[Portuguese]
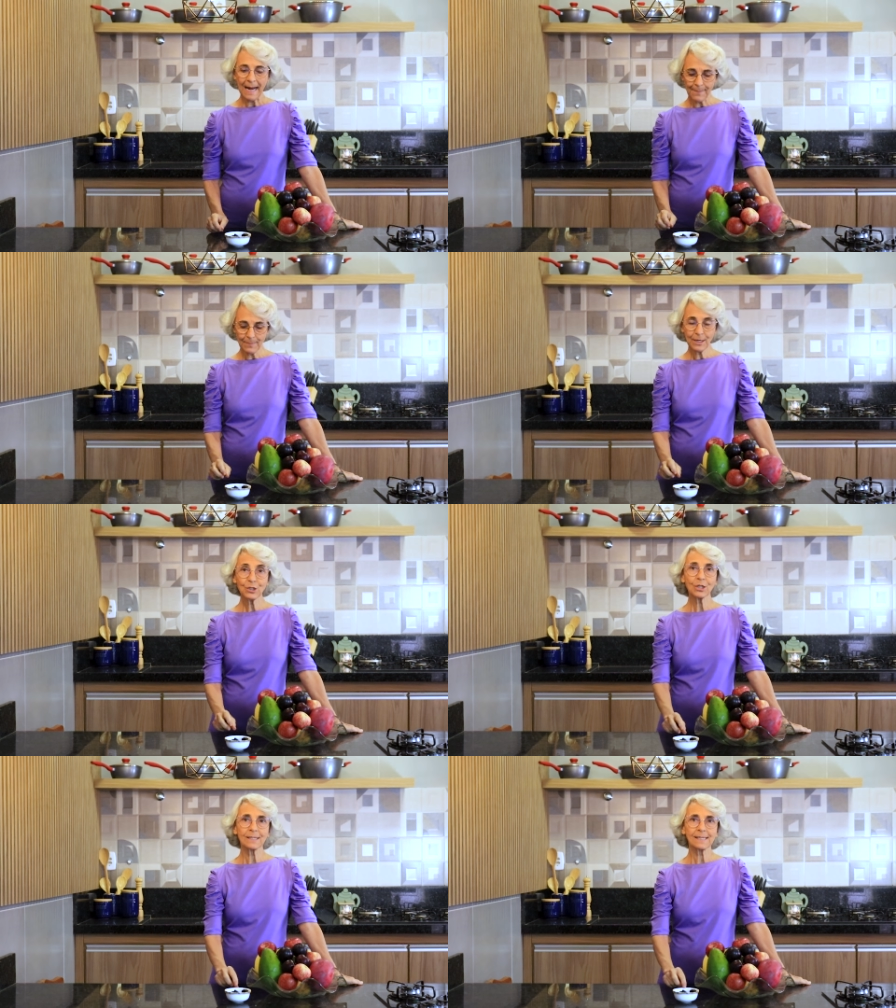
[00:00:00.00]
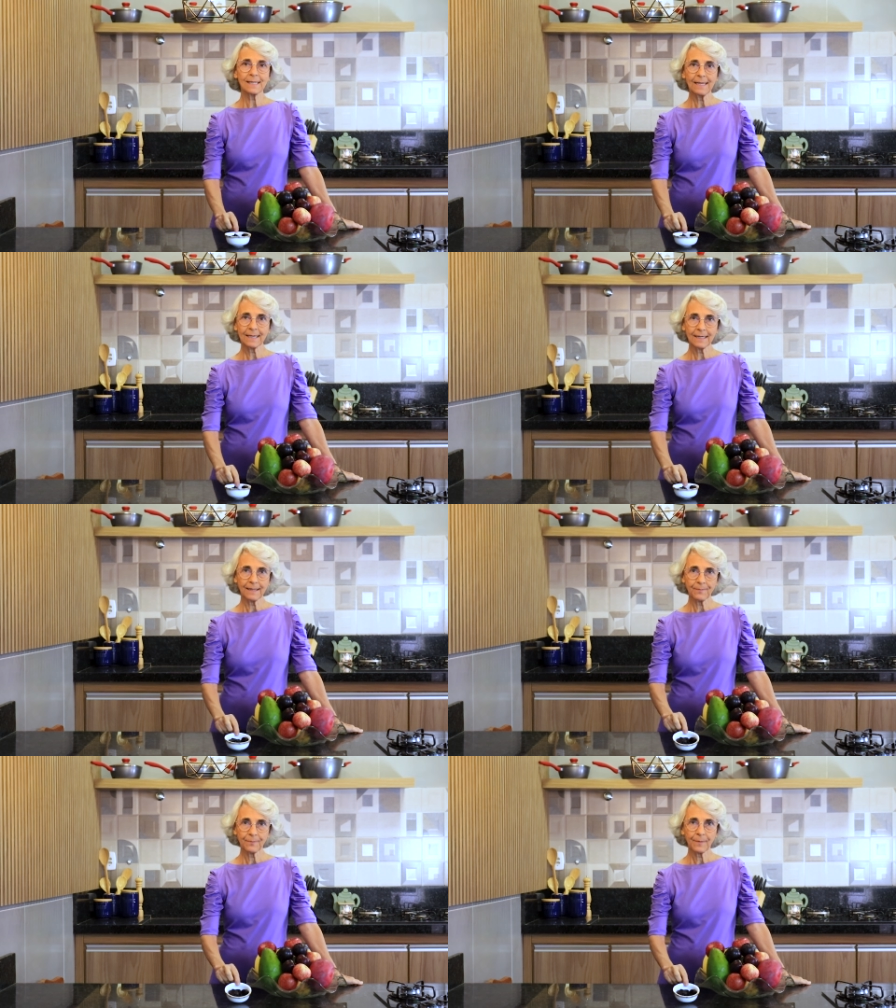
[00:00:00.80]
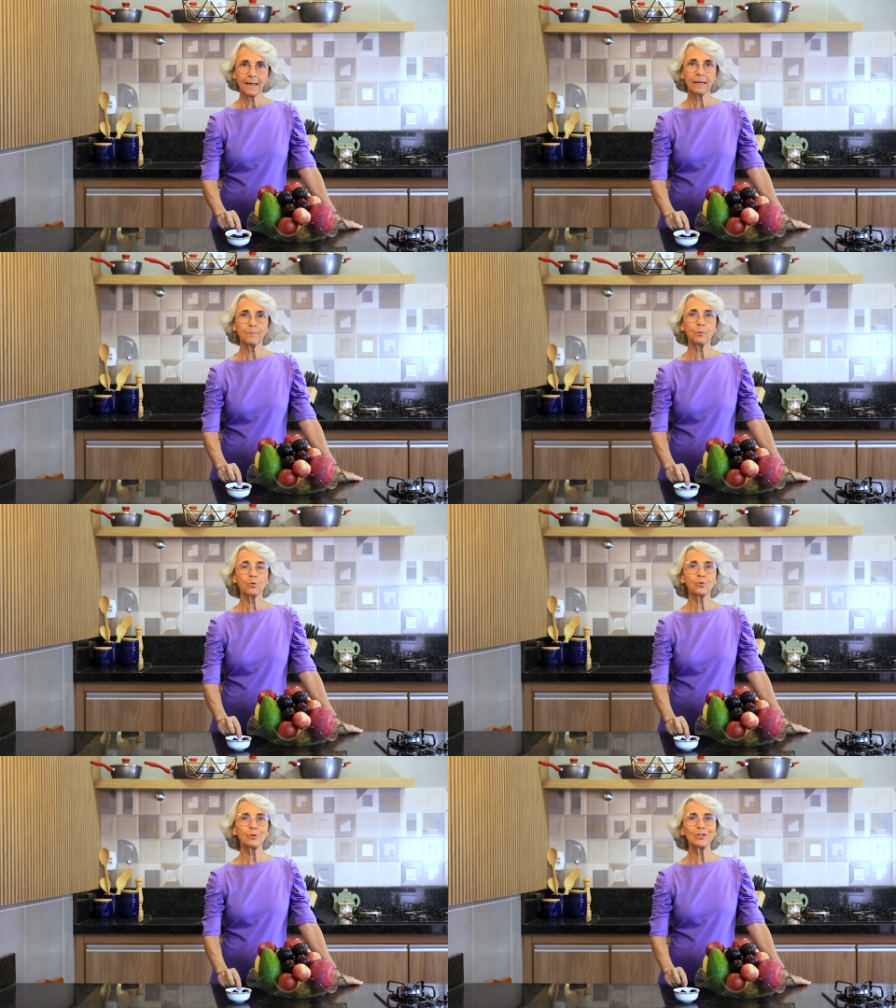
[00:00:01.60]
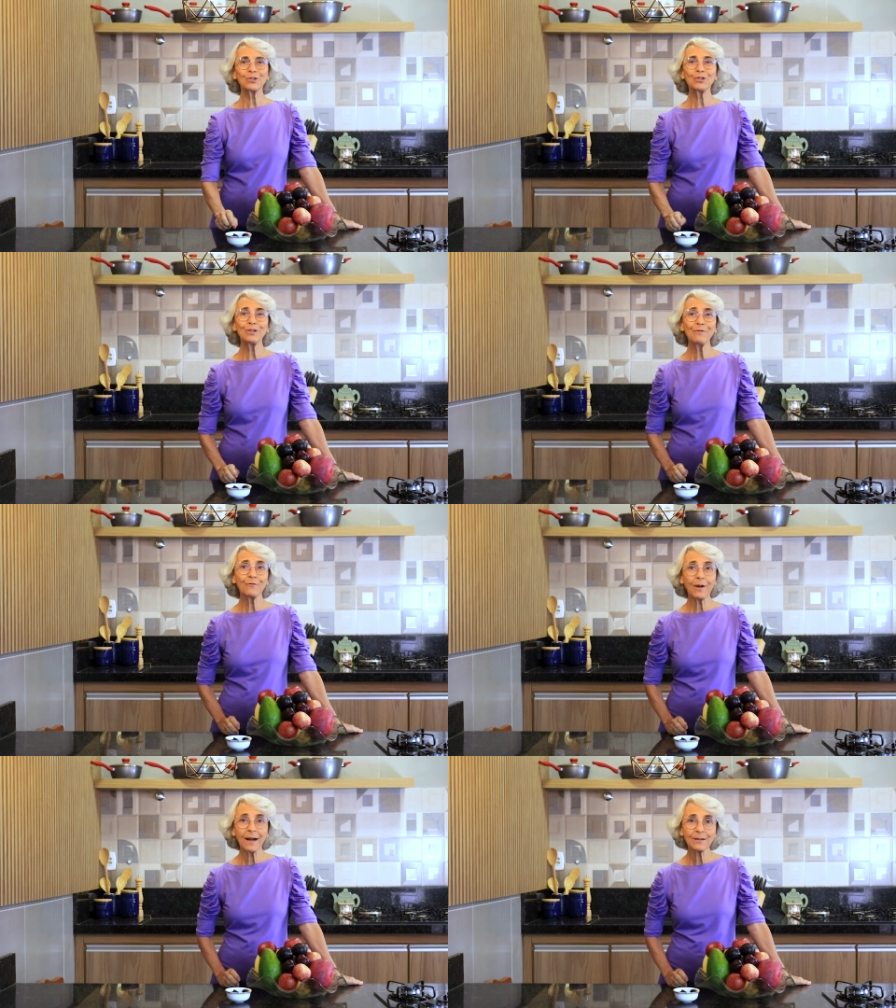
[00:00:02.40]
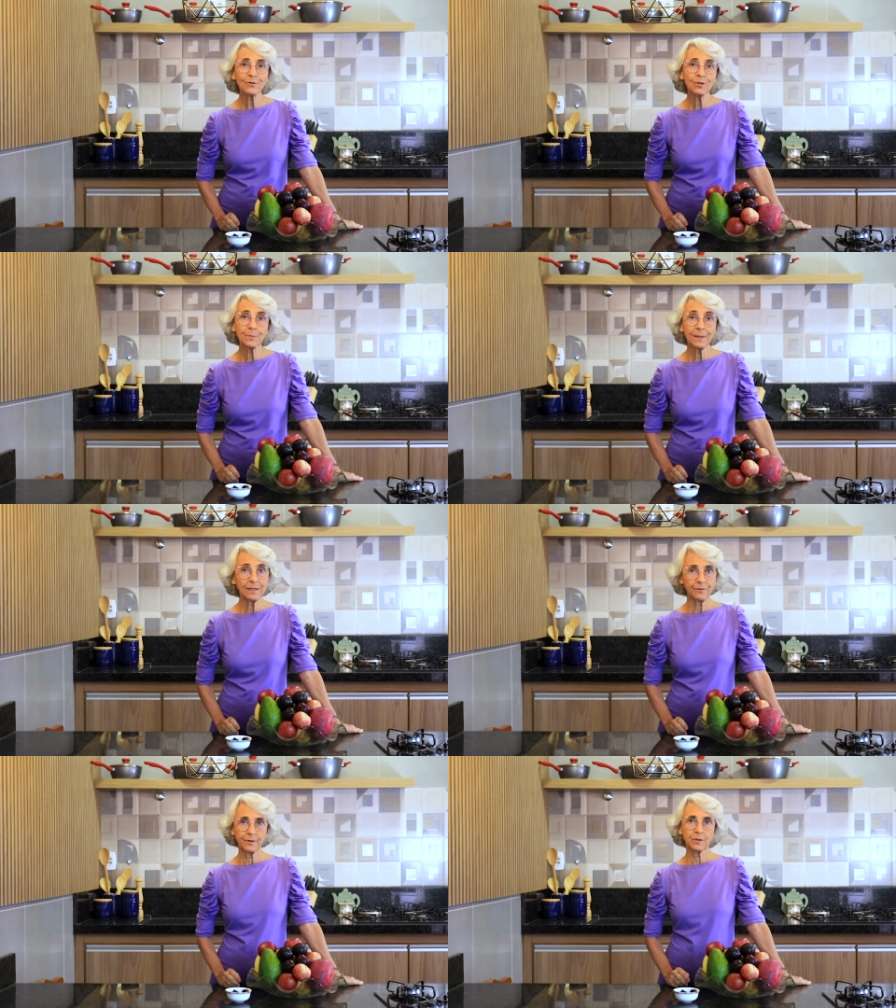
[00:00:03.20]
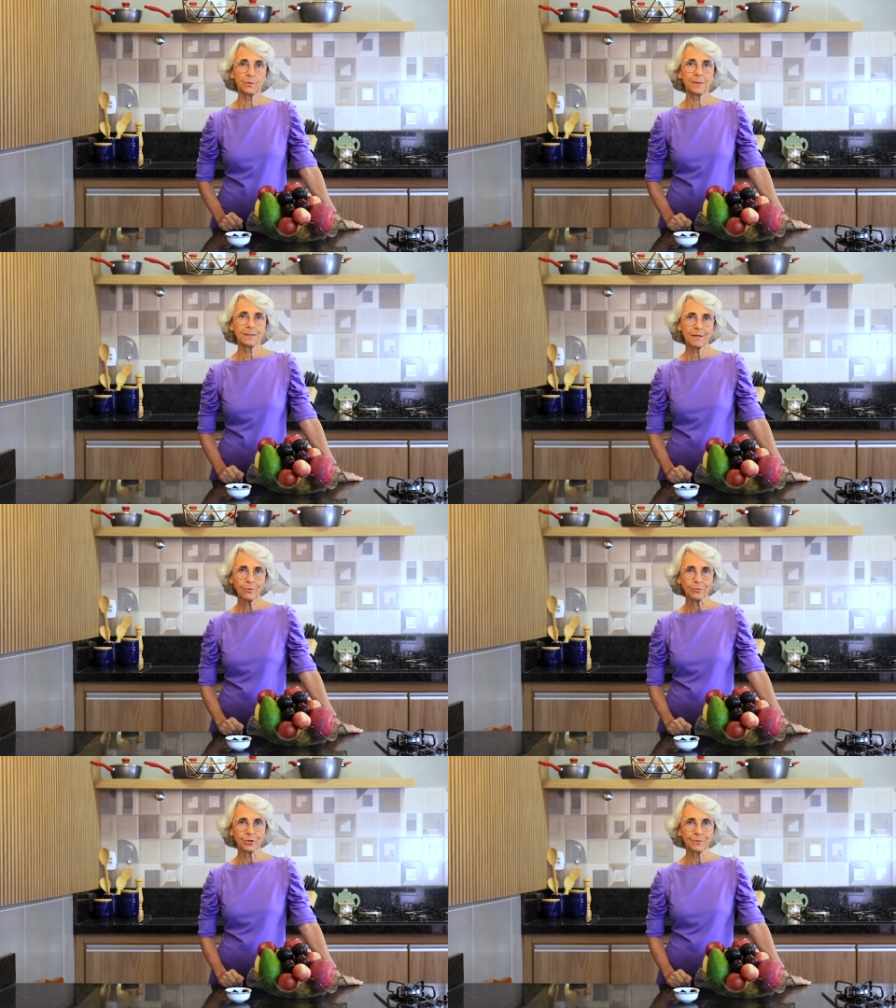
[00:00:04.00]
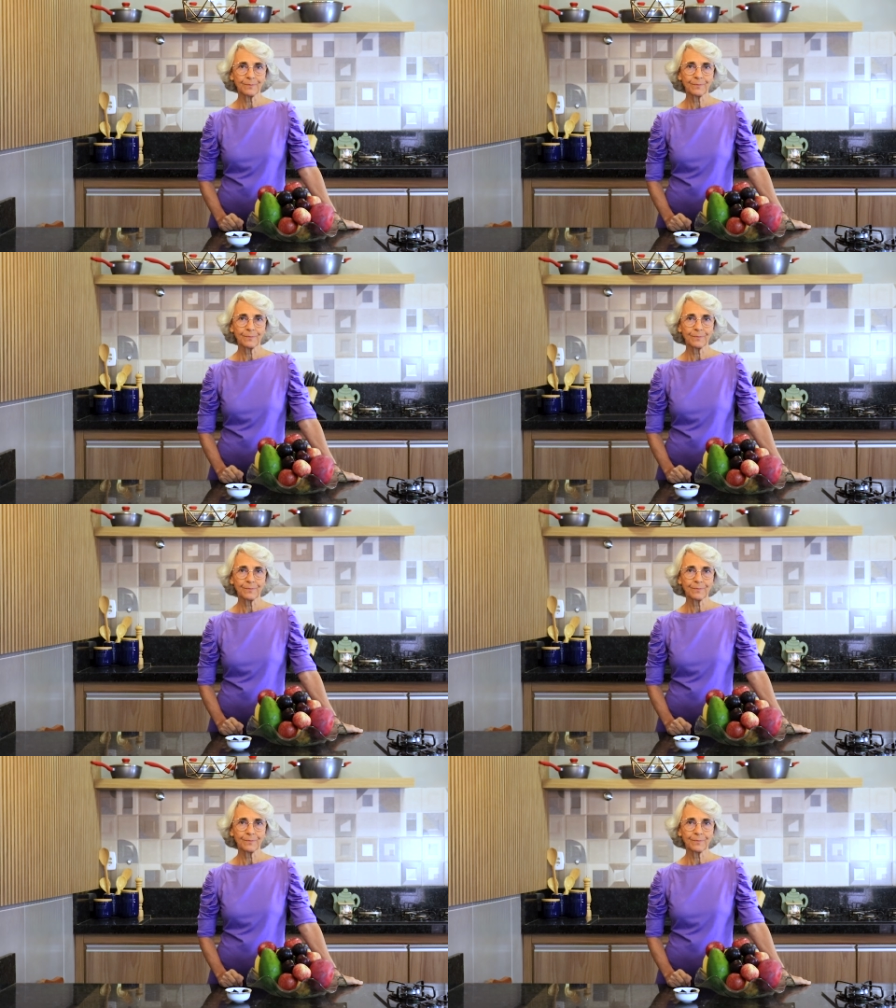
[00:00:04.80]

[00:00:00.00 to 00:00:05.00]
A ameixa seca, ela possui diversos benefícios para a saúde.